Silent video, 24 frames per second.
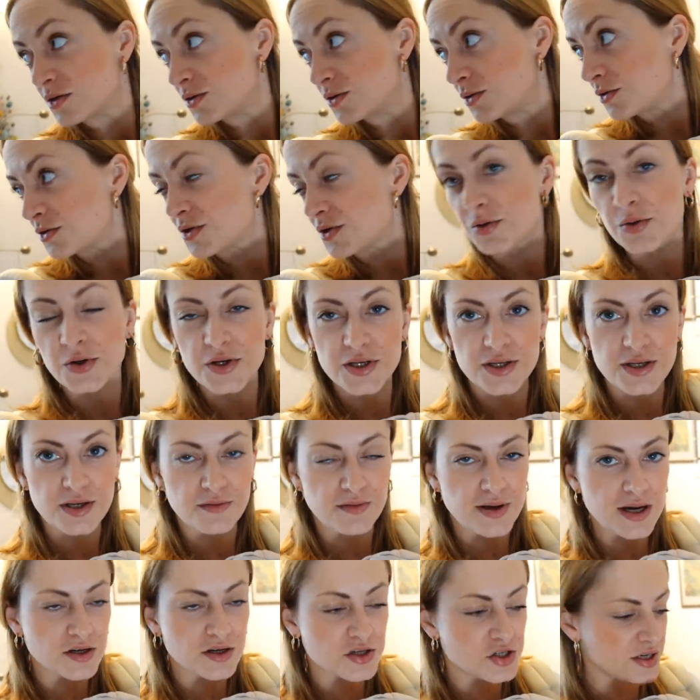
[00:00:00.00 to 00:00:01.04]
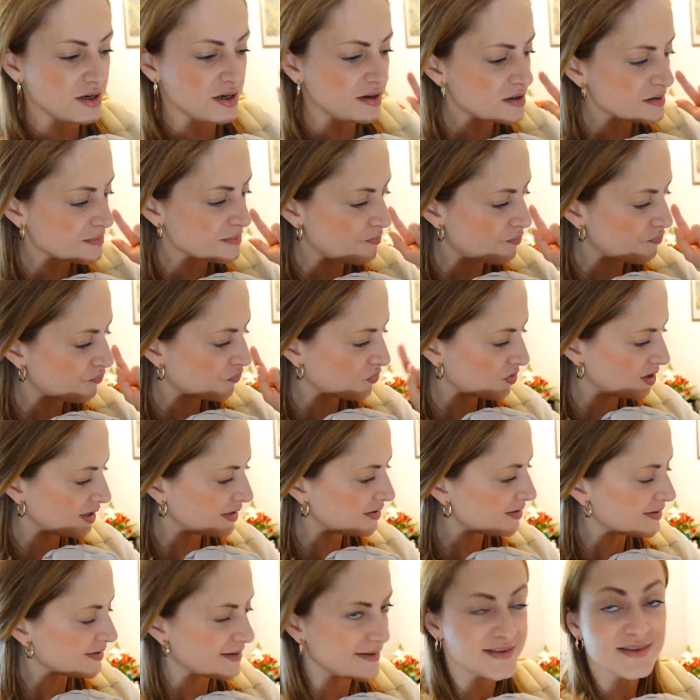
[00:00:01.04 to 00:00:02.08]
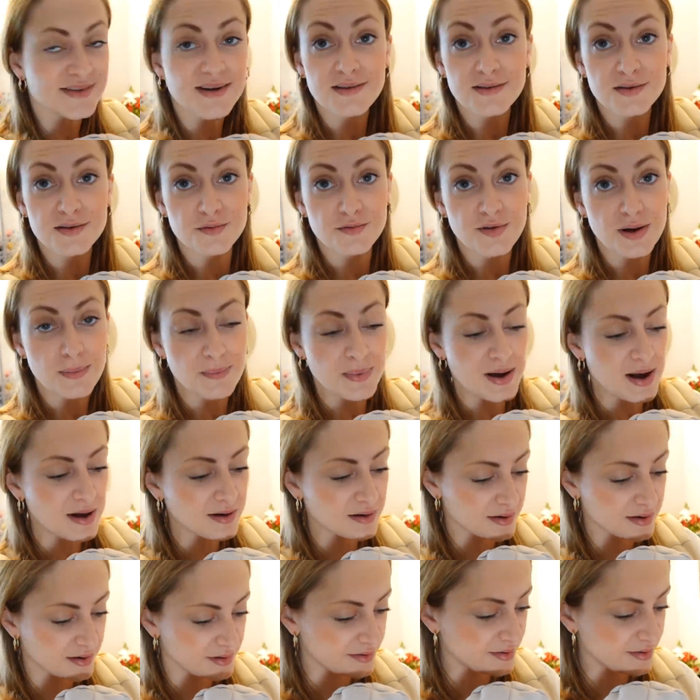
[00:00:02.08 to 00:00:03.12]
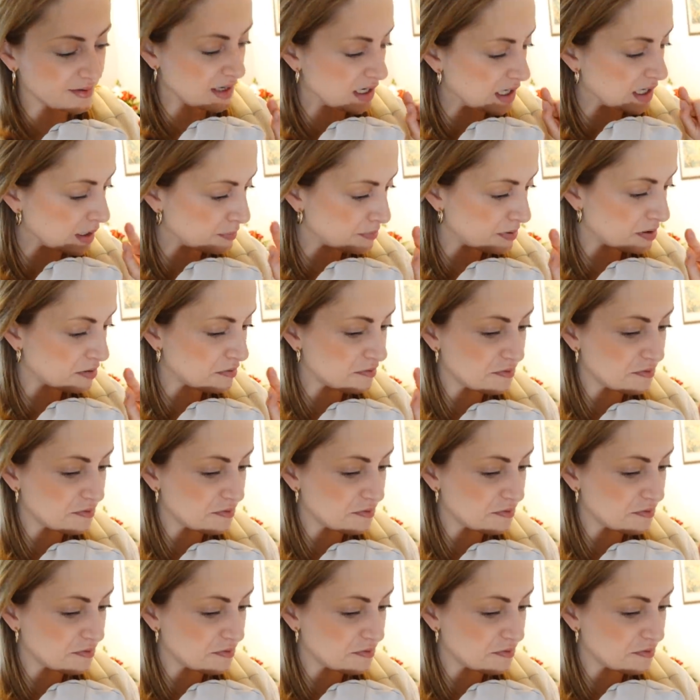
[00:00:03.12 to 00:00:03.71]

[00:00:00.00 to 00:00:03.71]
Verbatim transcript: So, zurück in der Werkstatt. Jetzt geht's ans Verpacken, aber